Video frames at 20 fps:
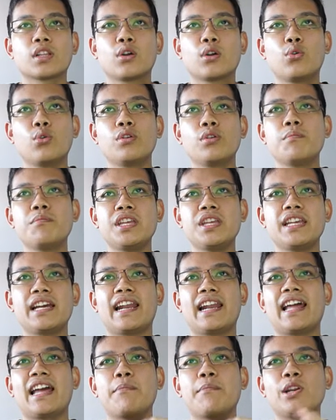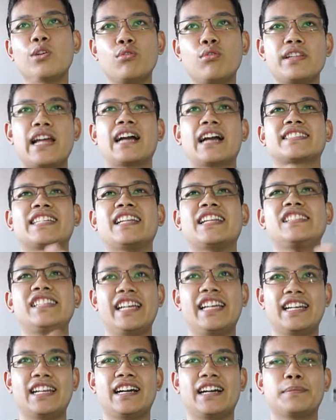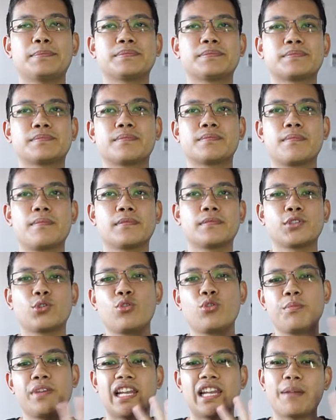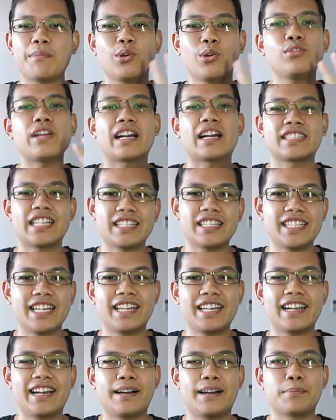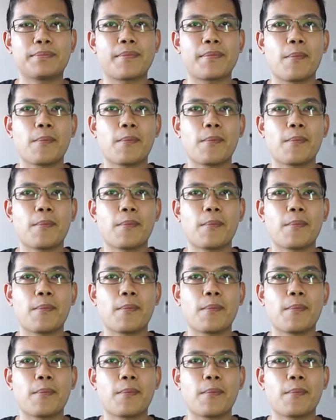คุณมีอะไรไม่รู้อย่างชัดเจนนะครับ คุณมีอะไรไม่รู้อย่างชัดเจนนะครับ